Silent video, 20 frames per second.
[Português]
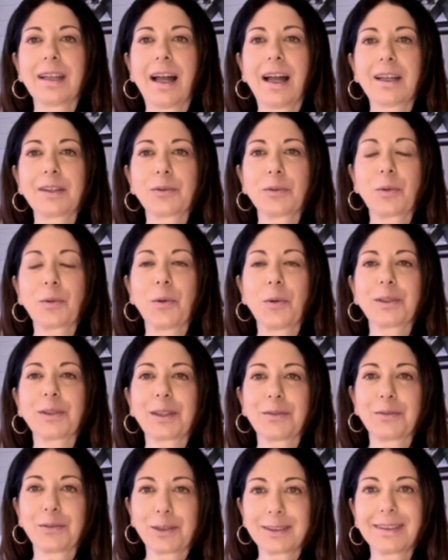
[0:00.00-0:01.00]
usado
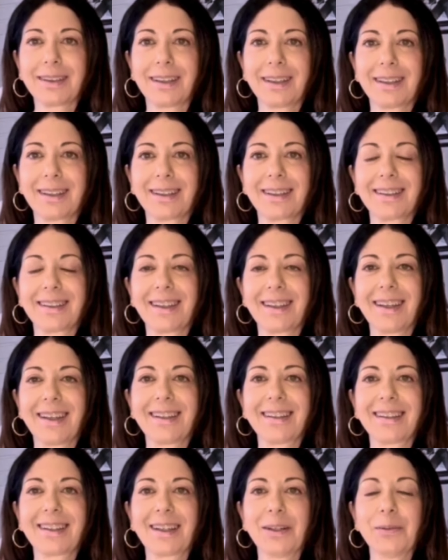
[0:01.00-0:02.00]
contra você, né?
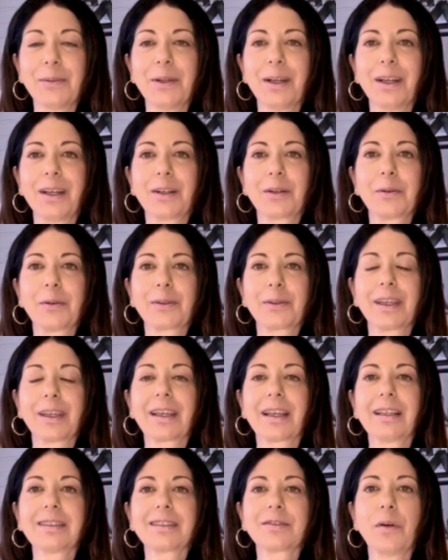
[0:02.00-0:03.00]
Então, o que, que
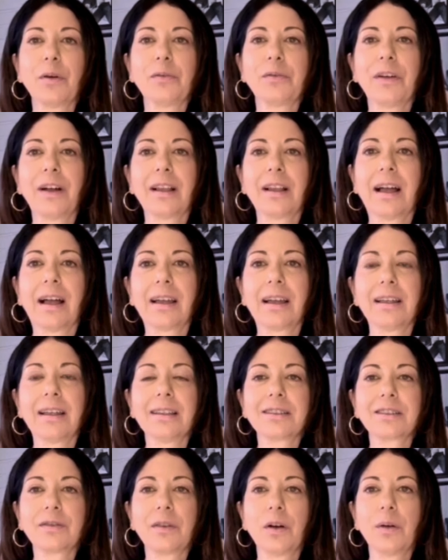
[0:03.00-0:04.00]
eles vão falar?
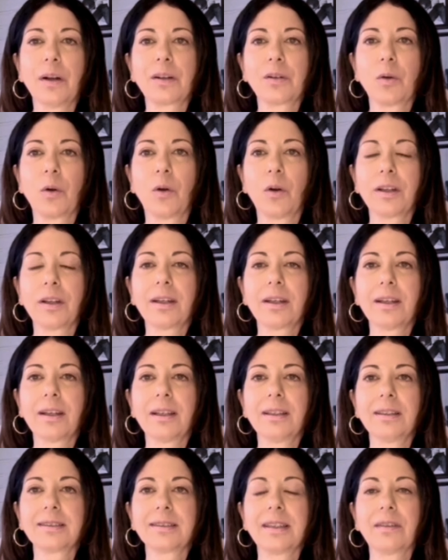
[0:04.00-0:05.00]
Eles vão agora,
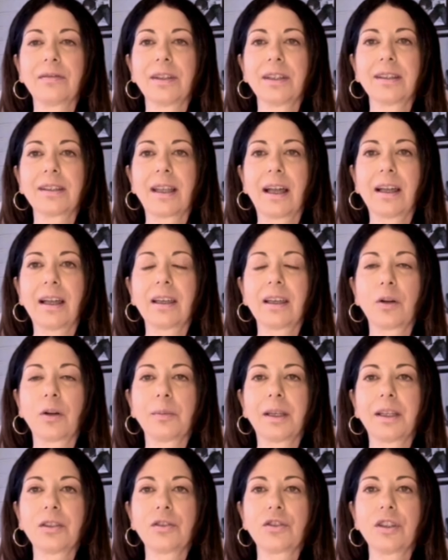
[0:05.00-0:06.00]
eles devem estar
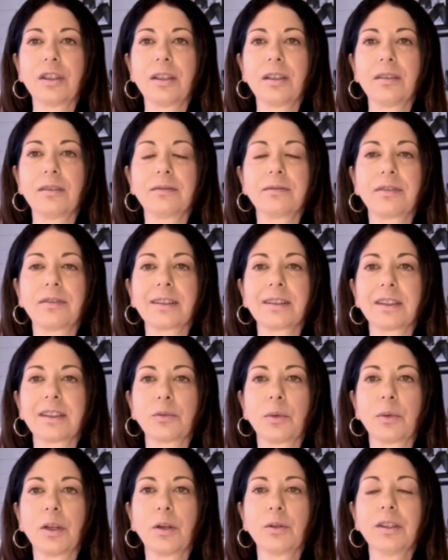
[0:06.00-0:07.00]
realmente
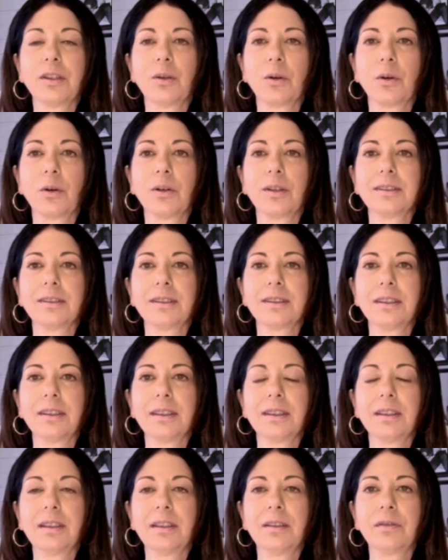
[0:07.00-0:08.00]
fazendo reuniões
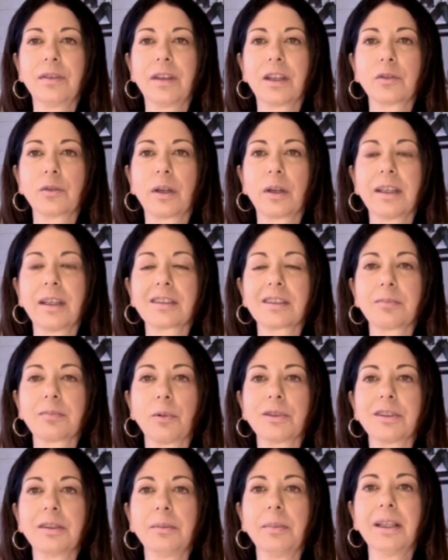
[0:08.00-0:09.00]
e, e vendo aí as
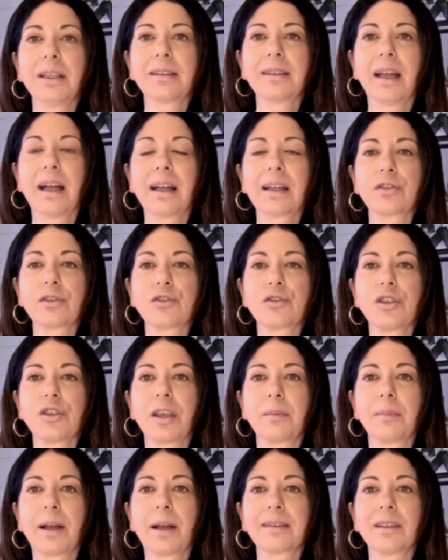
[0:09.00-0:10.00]
possibilidades de
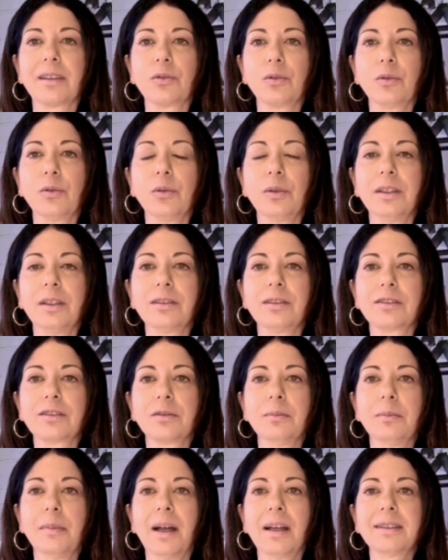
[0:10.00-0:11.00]
rebater tudo
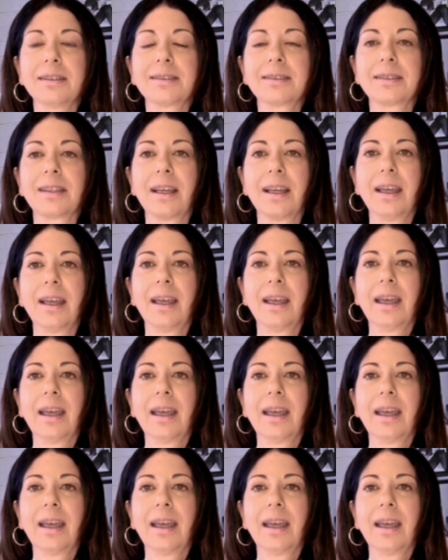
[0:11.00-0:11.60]
isso, mas